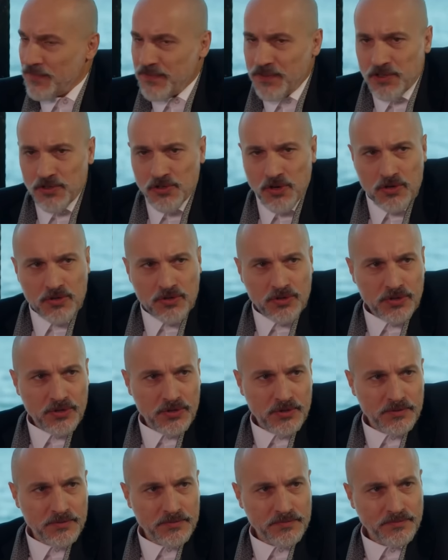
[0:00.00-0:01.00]
kefil yok...
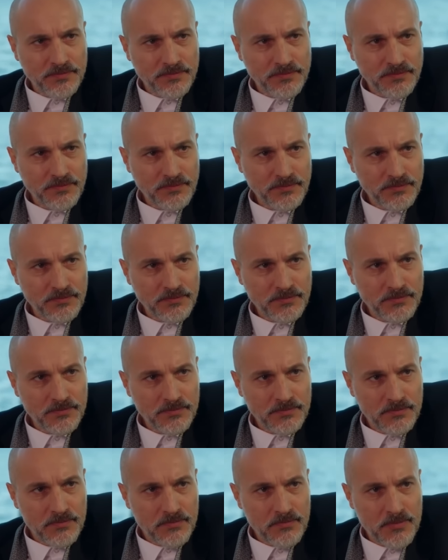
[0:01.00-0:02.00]

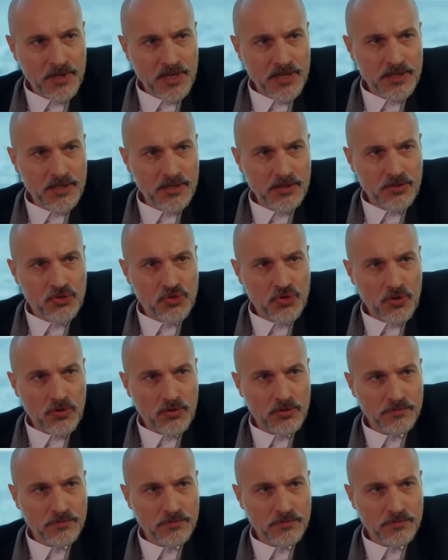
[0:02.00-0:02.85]
...bir yıl çok.